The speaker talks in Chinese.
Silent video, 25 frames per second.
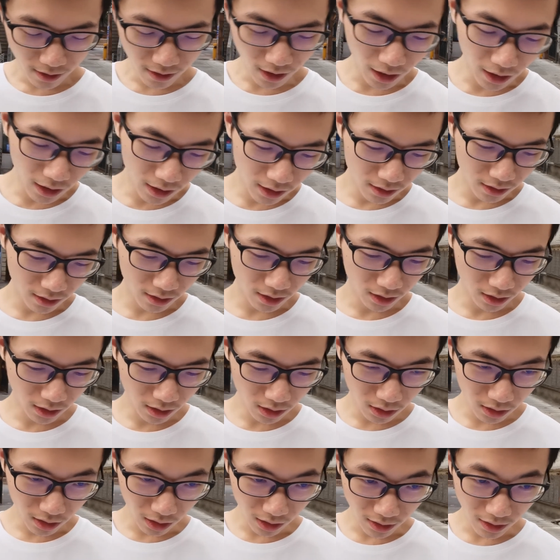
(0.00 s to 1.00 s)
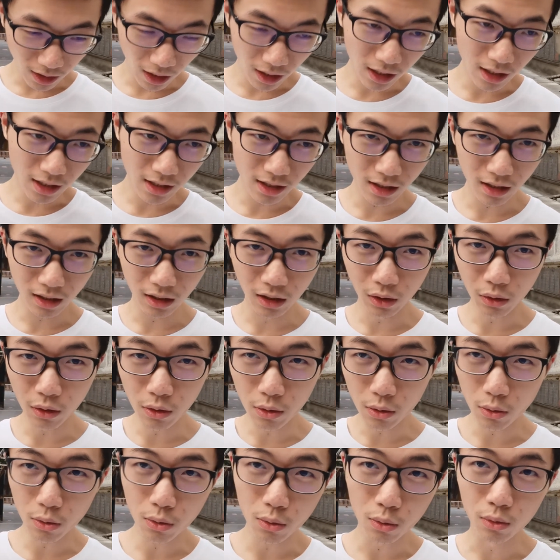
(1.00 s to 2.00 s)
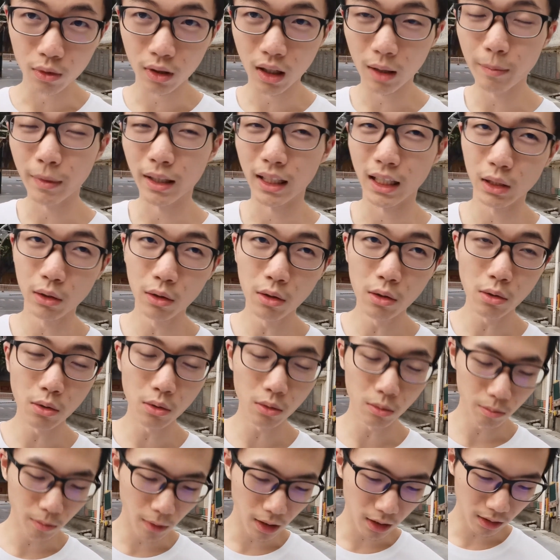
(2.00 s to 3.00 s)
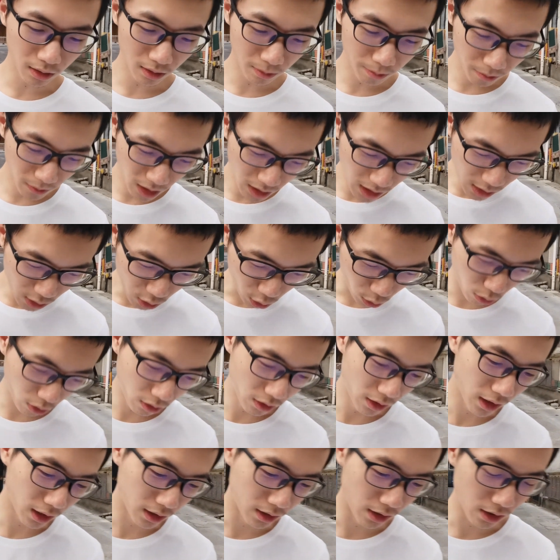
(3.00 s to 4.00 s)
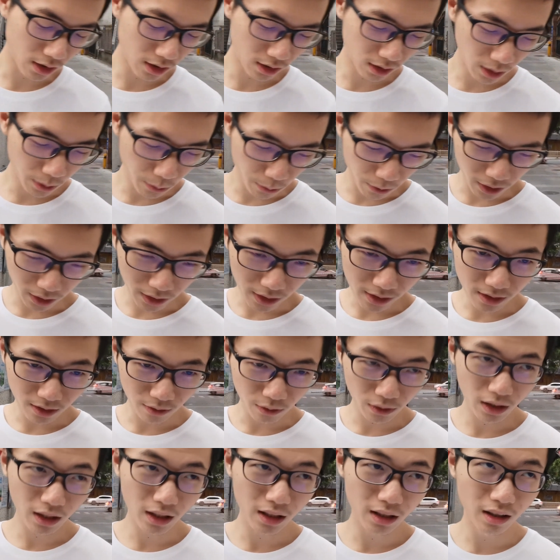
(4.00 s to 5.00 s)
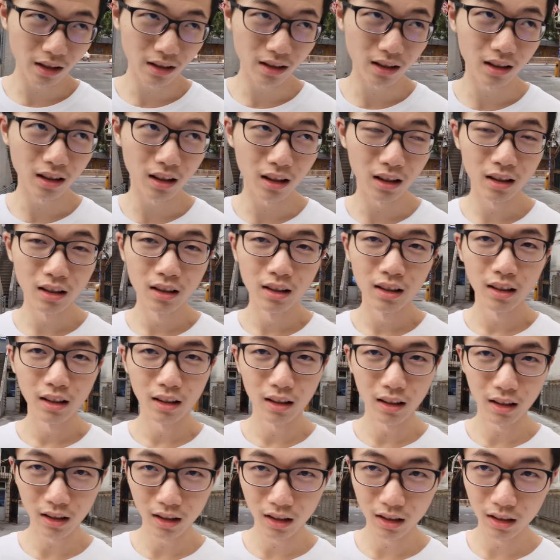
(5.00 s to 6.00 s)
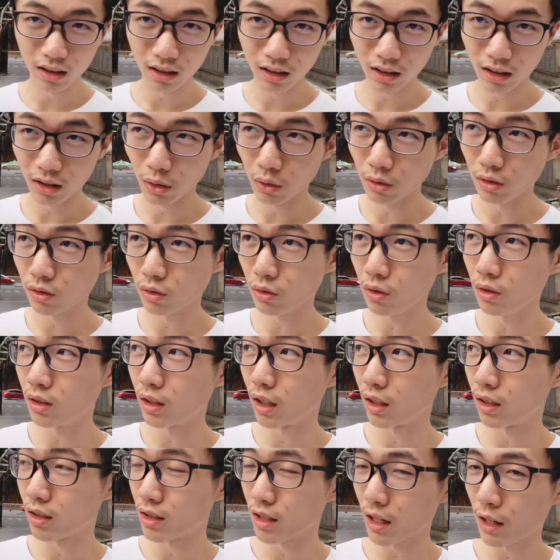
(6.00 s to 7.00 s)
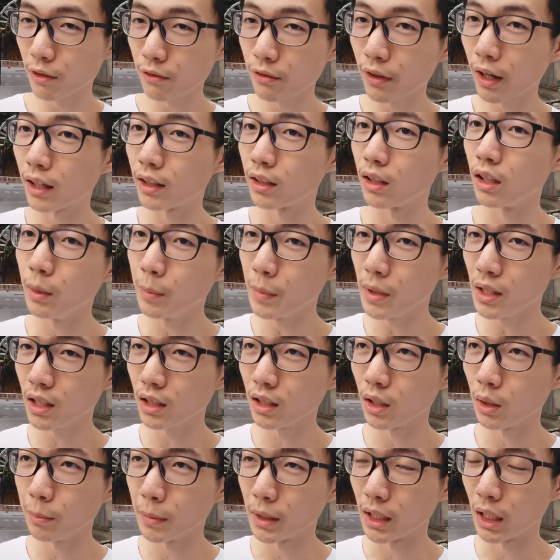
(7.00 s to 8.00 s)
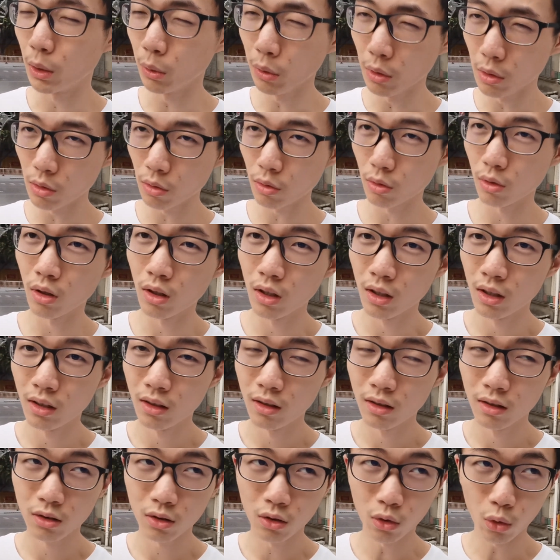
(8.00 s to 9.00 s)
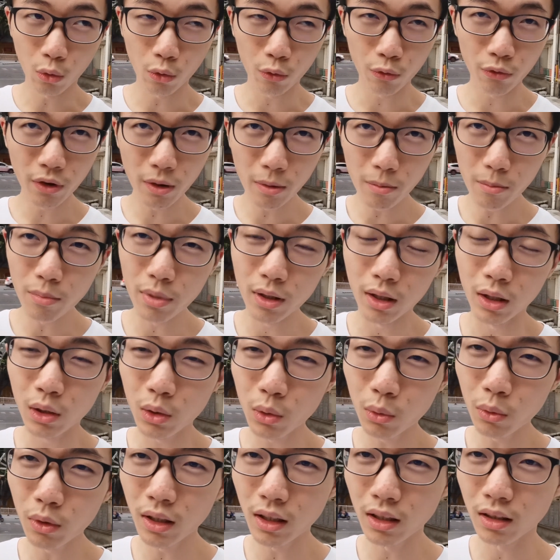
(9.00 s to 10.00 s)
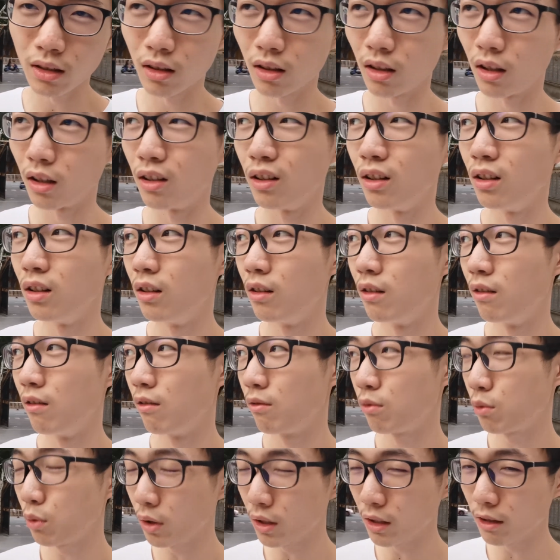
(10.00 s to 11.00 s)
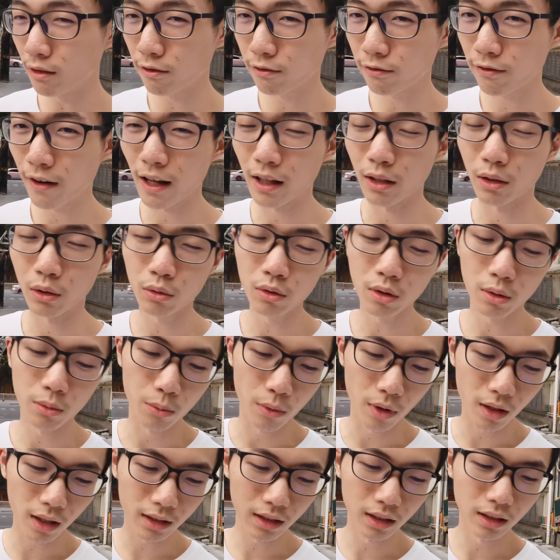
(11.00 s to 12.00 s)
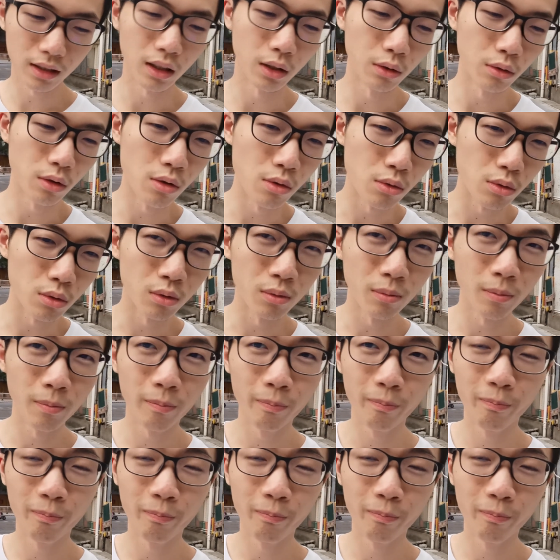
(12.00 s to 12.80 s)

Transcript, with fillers: 三个一个三个这个论据，然后每个论据每他的总论点肯定是跟原来原来那个那个那个论论点是相反的，并且呢每个论据就是分别对应的对应反对原来的那个论据，